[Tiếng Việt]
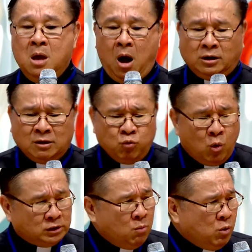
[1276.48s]
Ở trong
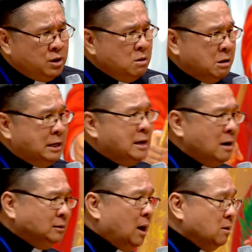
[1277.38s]
cuộc sống của những người
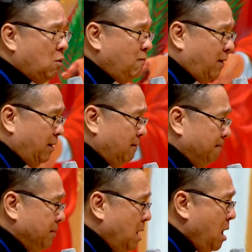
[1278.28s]
dấn thân cũng vậy.
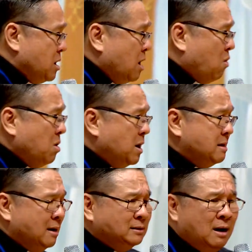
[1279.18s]
Những con người
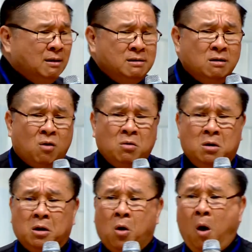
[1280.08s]
dấn thân là những con
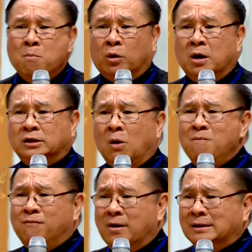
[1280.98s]
người có một đời
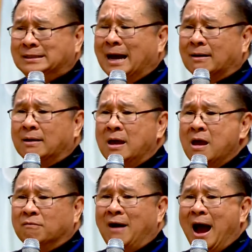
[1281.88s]
sống vững chắc
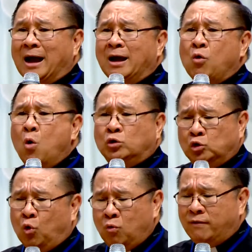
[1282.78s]
và cái cột
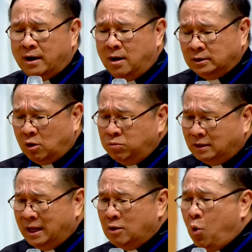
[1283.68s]
trụ về đời sống đức
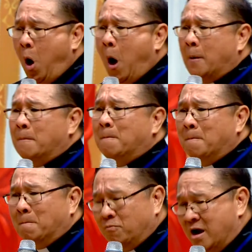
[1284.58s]
tin của họ
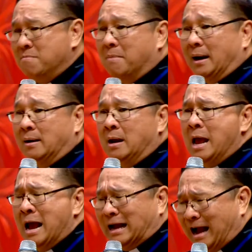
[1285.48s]
vững mạnh,
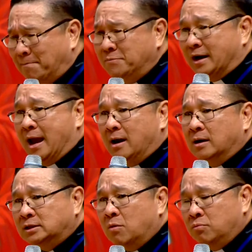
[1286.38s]
cắm rễ ở
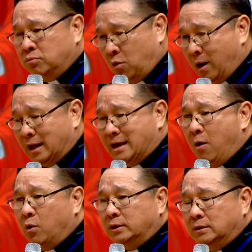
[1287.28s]
trong hoặc là giáo
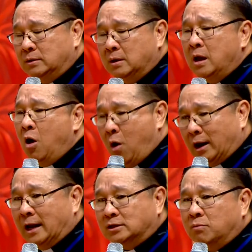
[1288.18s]
hội hoặc
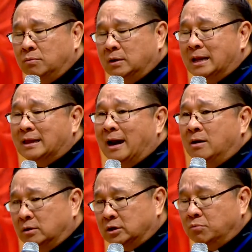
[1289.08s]
là trong Kinh Thánh,
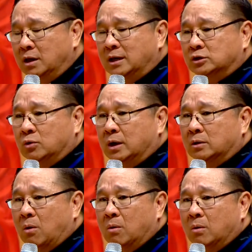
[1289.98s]
trong Đức Giêsu Kitô.